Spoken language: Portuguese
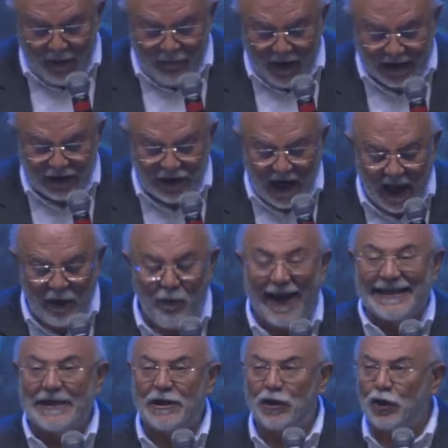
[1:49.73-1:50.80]
evangelho
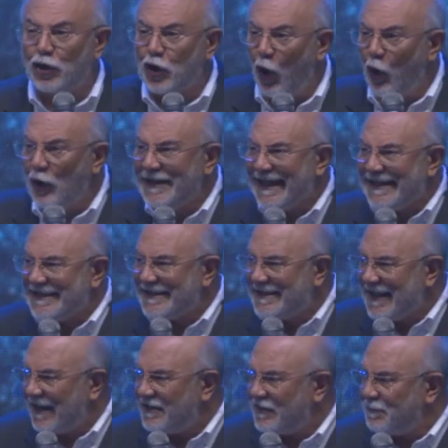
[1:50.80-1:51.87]
a
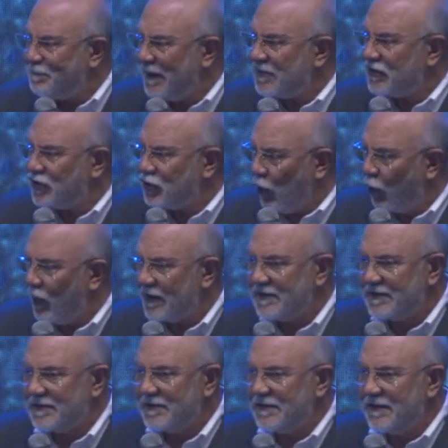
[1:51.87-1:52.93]
todas as
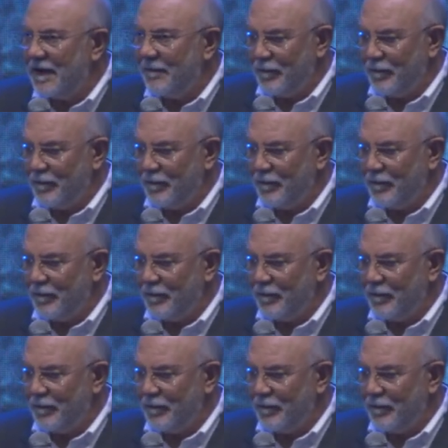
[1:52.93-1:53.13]
pessoas.